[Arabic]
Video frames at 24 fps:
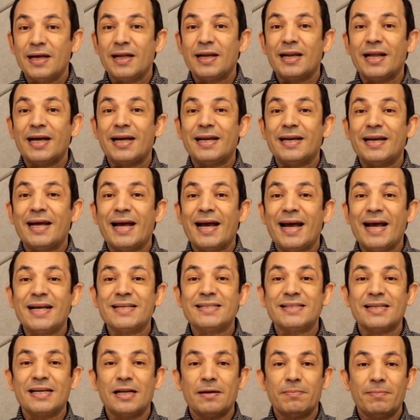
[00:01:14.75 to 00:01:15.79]
لأن
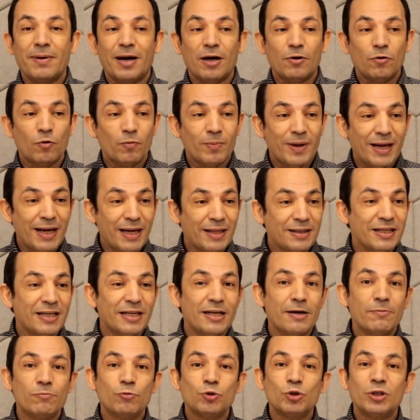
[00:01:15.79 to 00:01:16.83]
هذه المعلومات
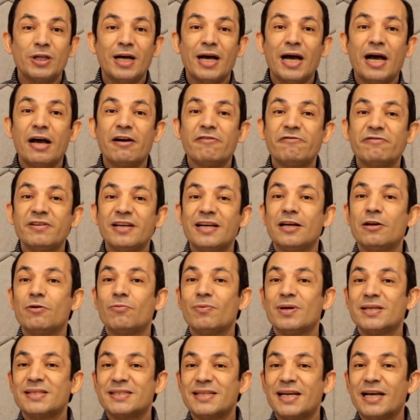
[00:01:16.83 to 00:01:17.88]
هي متاحة في
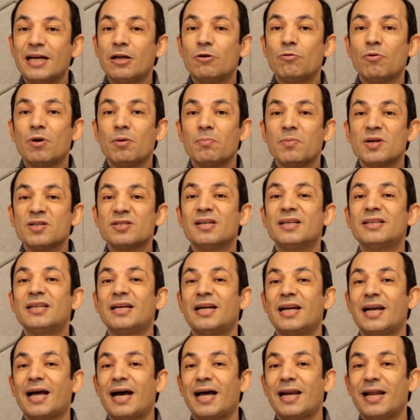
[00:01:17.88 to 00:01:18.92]
الوسائل
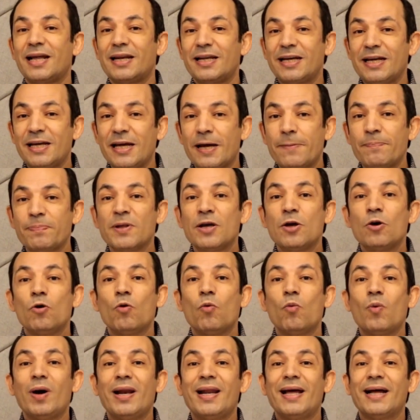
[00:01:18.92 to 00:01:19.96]
والمصادر العلنية
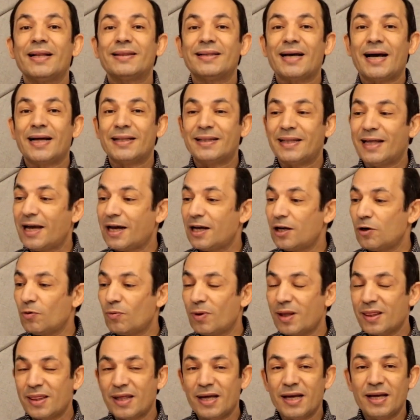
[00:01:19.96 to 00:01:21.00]
ولا تحتاج
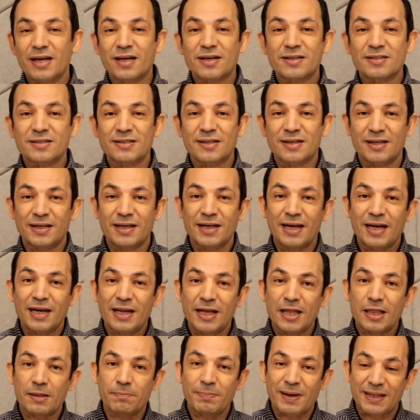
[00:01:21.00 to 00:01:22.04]
لوثائق سرية
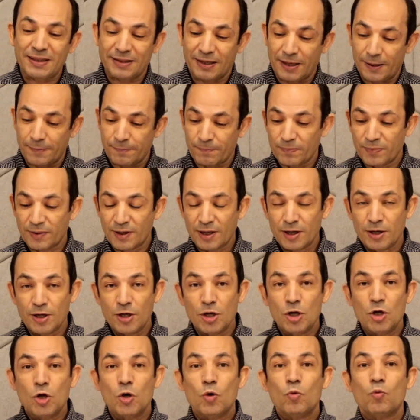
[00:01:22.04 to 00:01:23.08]
لإثباتها
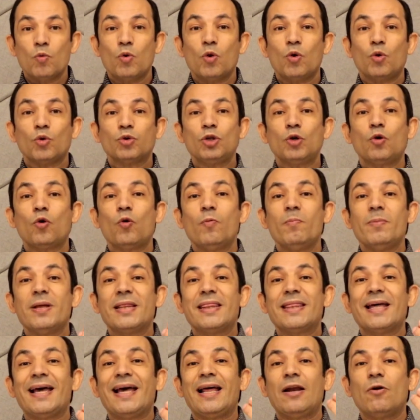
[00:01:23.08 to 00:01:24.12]
وأعطيكم
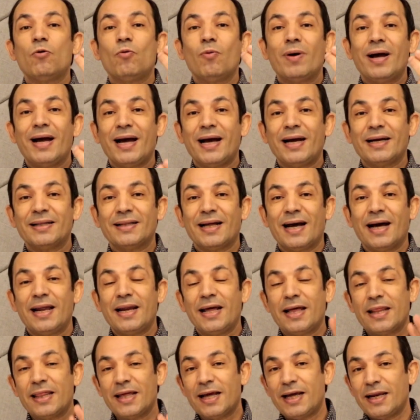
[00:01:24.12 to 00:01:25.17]
مثال واحد على
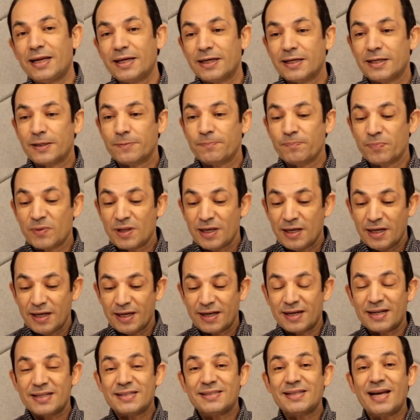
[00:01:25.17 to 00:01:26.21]
ذلك
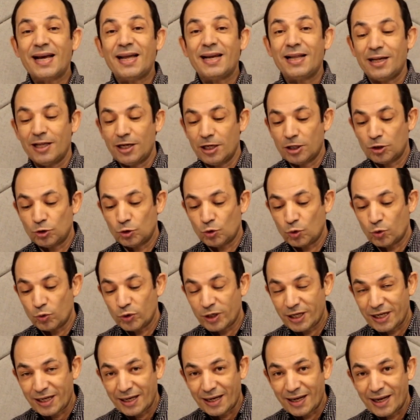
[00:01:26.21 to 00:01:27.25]
الرسائل
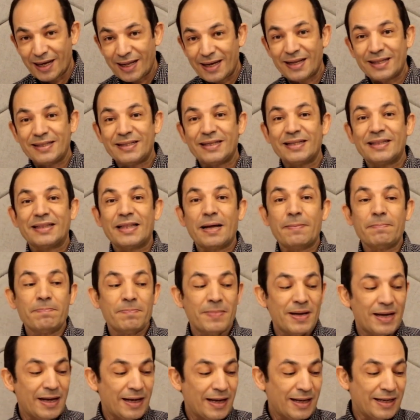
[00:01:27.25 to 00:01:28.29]
الإلكترونية التي
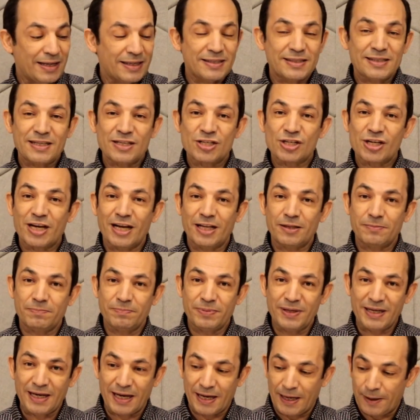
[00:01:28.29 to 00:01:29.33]
تم الاستشهاد
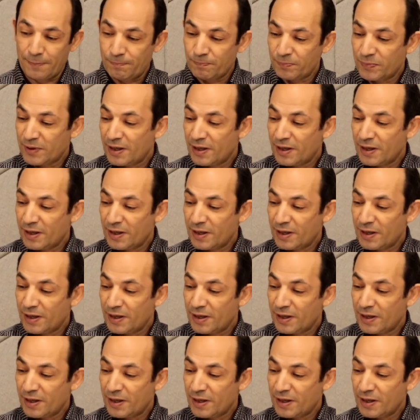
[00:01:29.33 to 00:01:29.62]
بها